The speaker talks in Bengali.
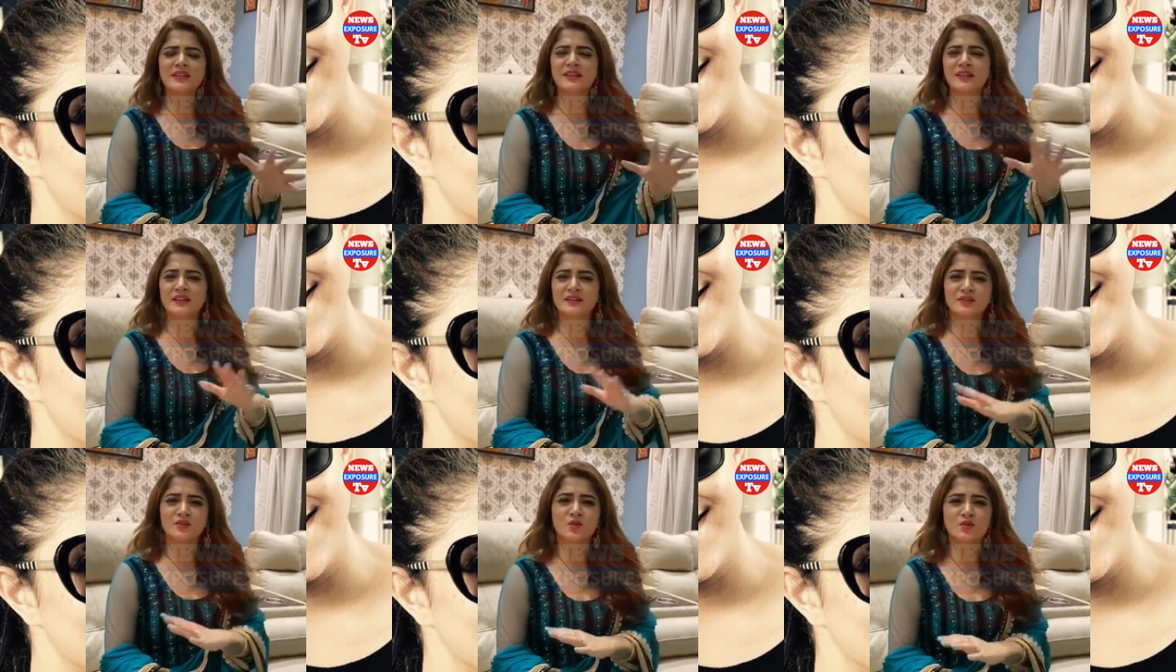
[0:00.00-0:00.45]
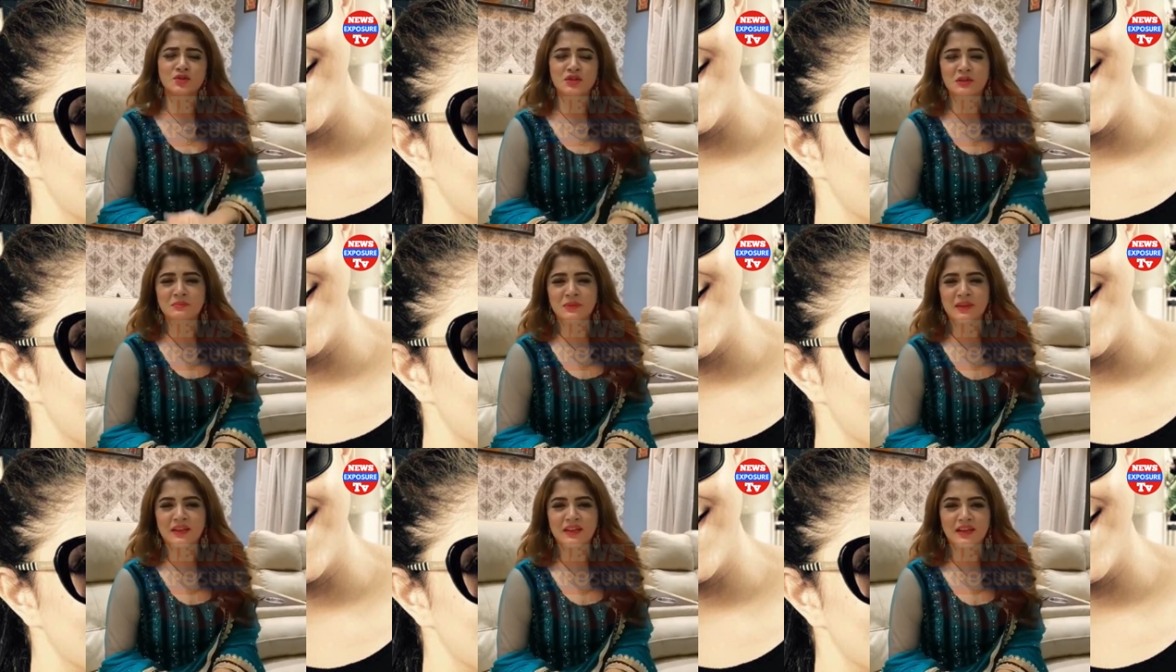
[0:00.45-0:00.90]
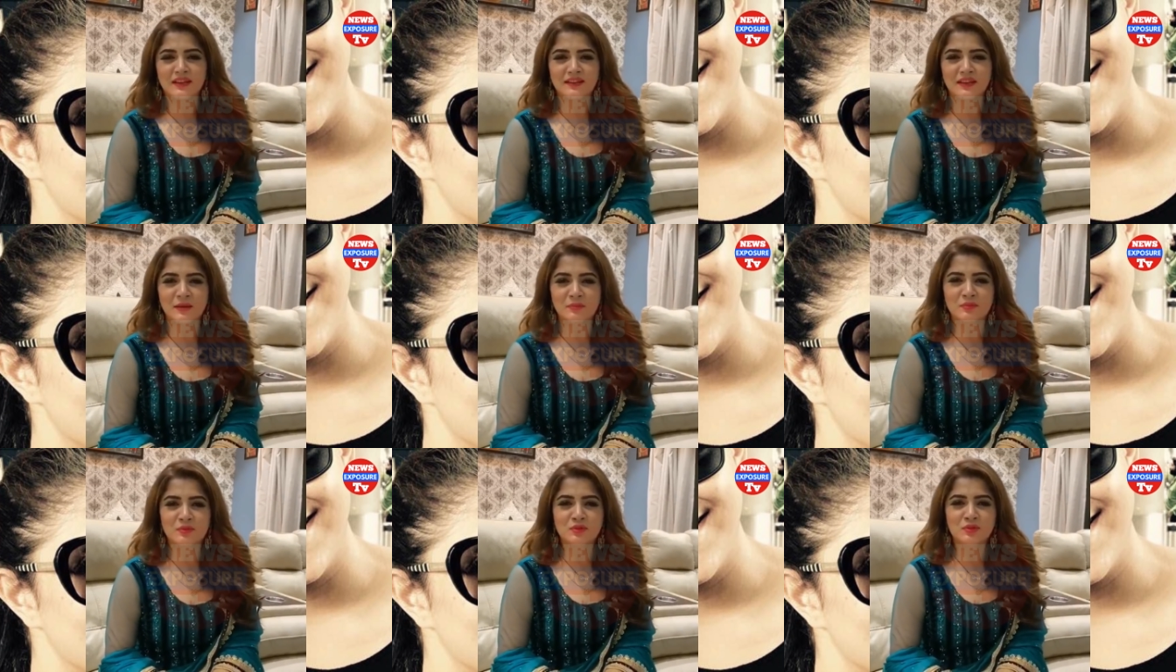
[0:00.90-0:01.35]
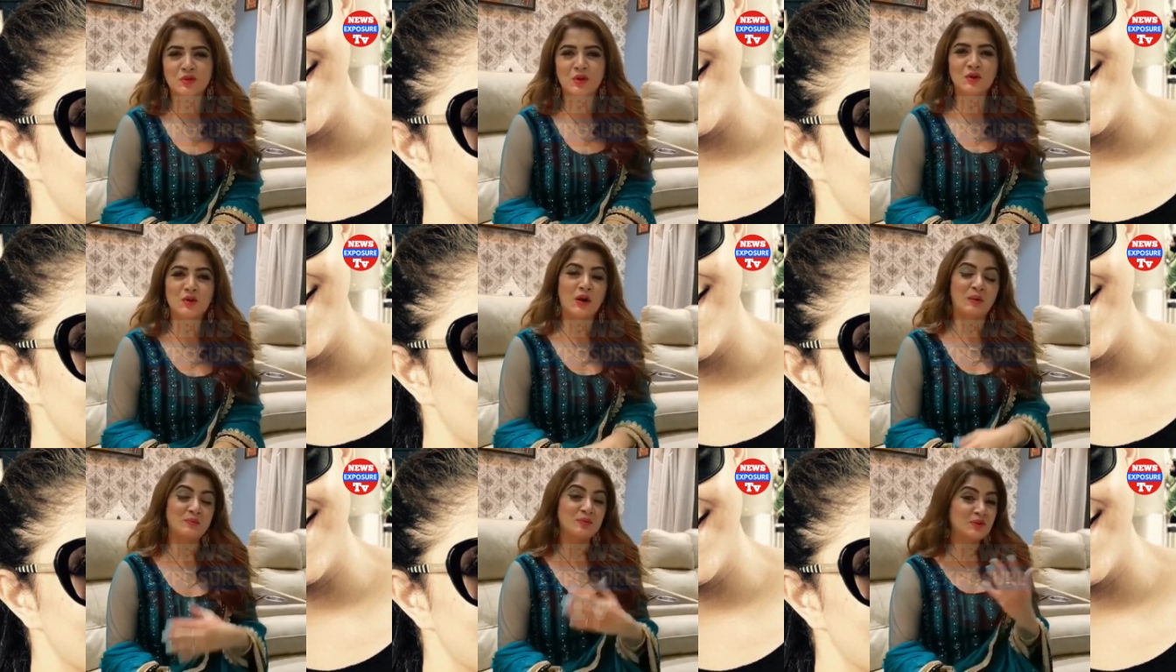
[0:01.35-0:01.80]
খুব অবাক হয়েছিলাম
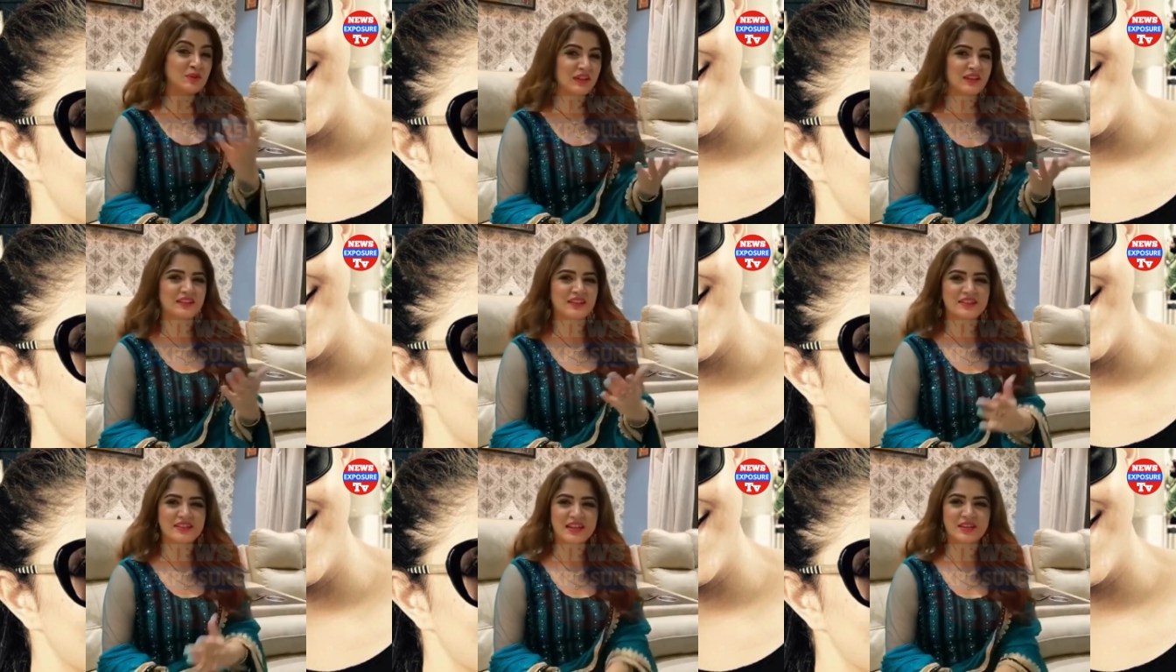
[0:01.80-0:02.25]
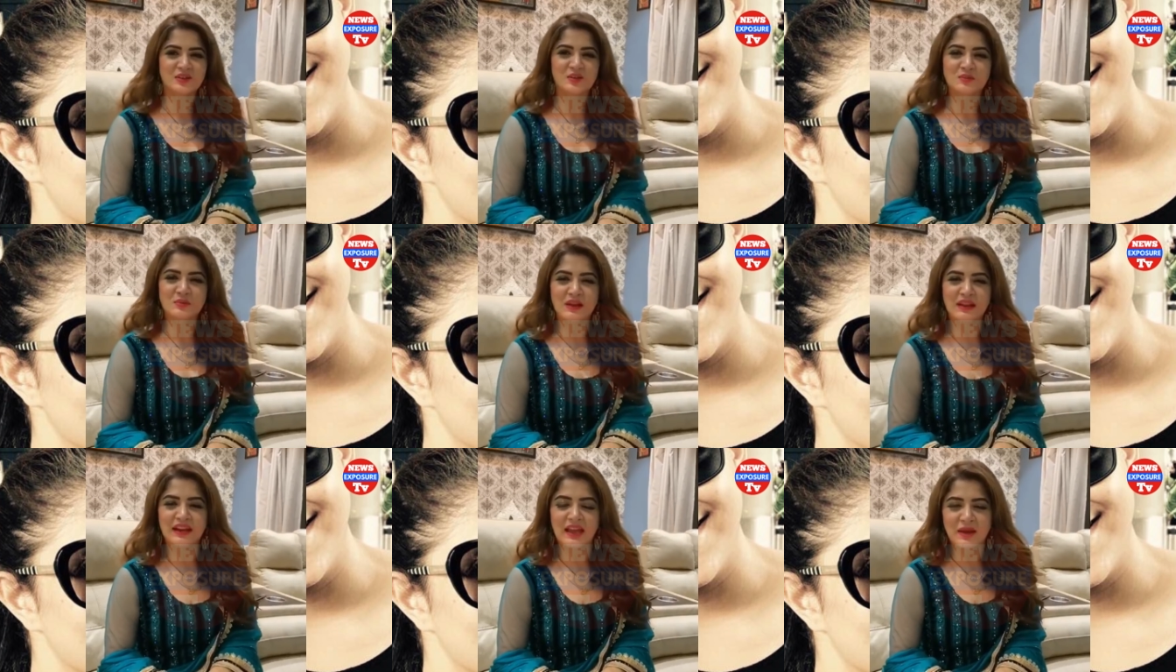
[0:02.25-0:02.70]
মজাও লেগেছিল